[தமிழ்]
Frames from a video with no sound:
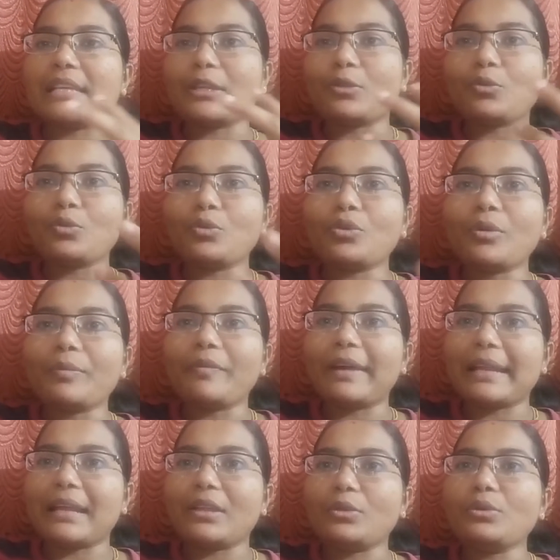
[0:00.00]
சரி தூக்கம்
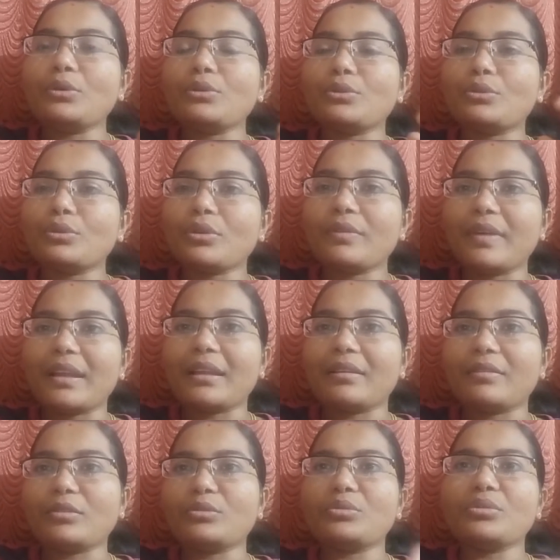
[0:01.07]
வராது தூக்கம்
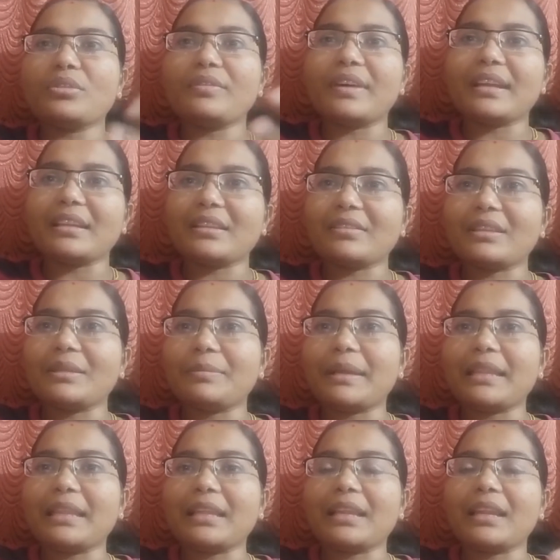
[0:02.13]
வர தூக்கம் வர்றதுக்கு வந்து
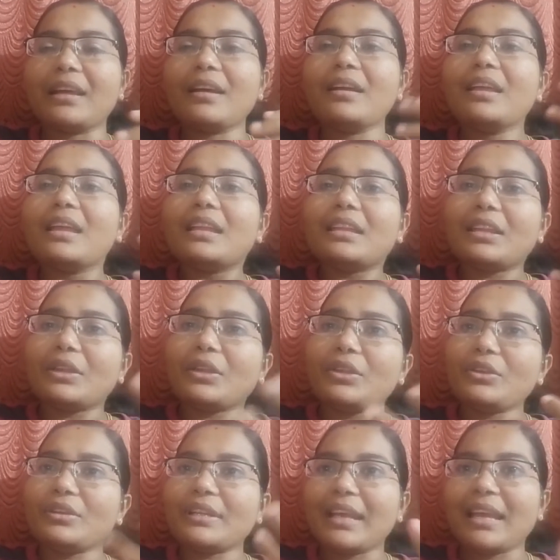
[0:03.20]
பார்த்திங்கன்னா
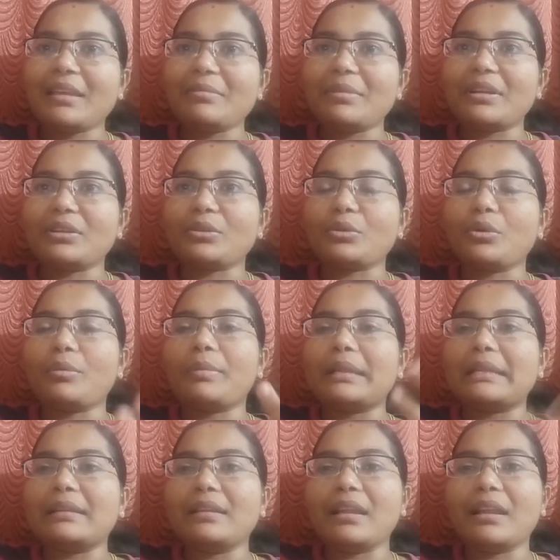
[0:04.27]
நிறைய டைம் எடுத்துக்கும்
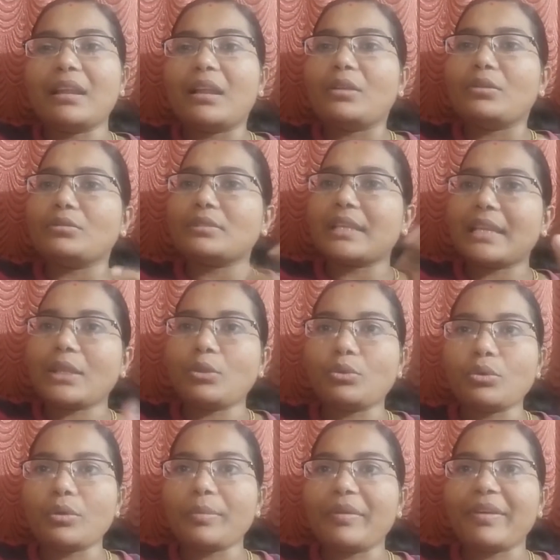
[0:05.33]
பட் என்னாலும் சரியாக
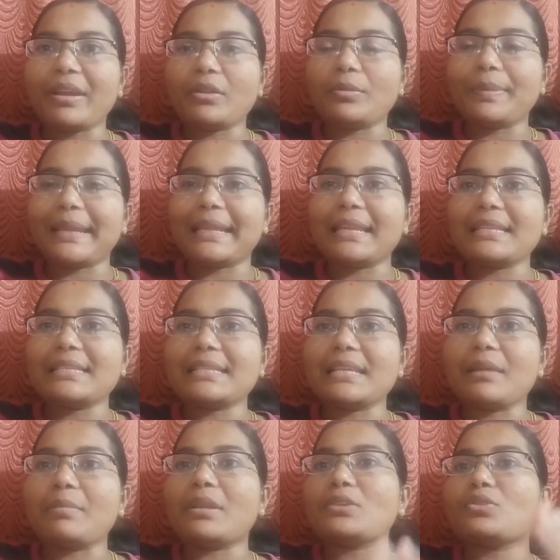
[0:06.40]
தூக்கமே வராது ப்ரெக்னென்சி
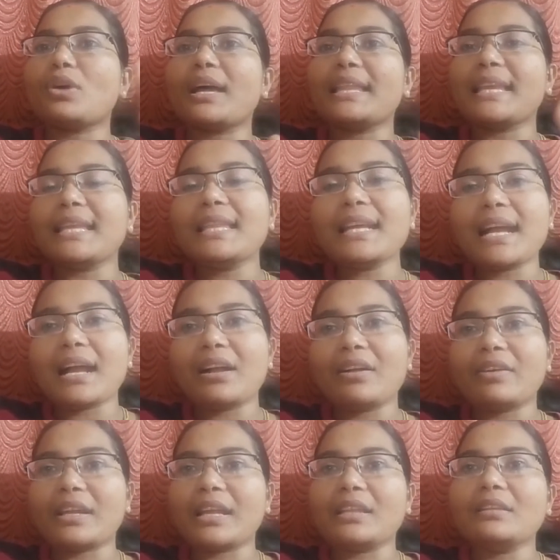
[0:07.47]
டைமில் ஸோ அது
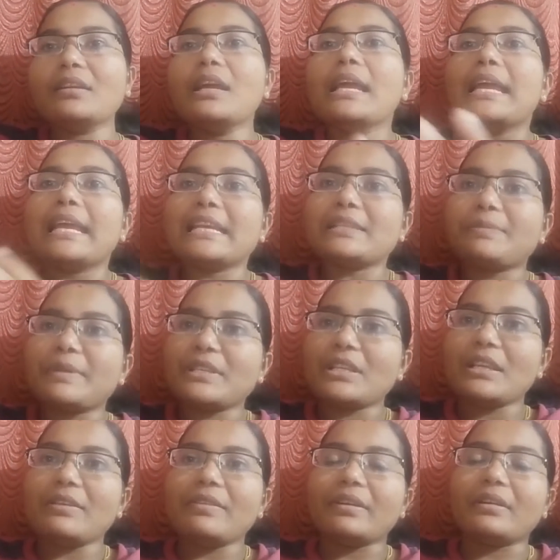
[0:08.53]
எதுக்காக வராது
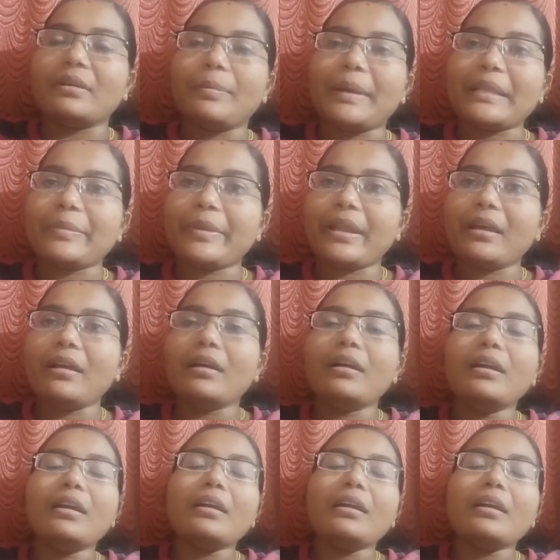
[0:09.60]
எஸ்பெஷலி பார்த்தோம்னா